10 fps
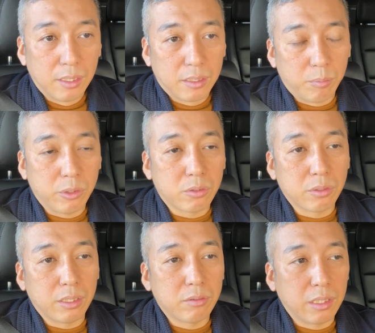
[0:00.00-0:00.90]
で冒頭
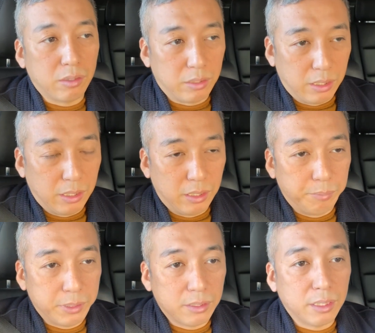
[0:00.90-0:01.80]
で言ったように
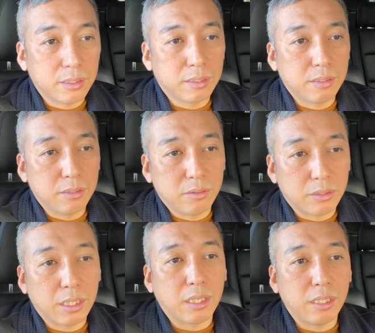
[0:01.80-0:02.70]
ビジネスの
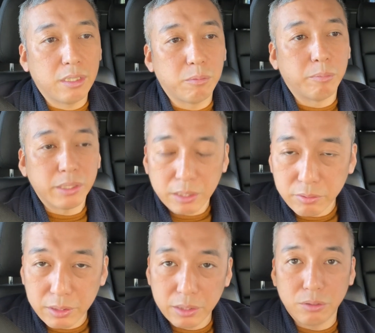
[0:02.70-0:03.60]
世界でもめちゃ
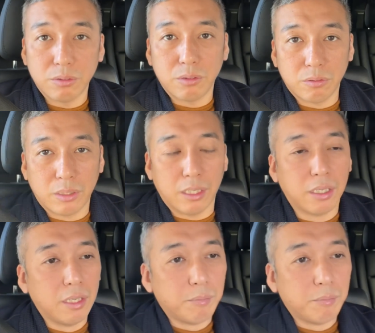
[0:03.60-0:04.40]
くちゃ重要で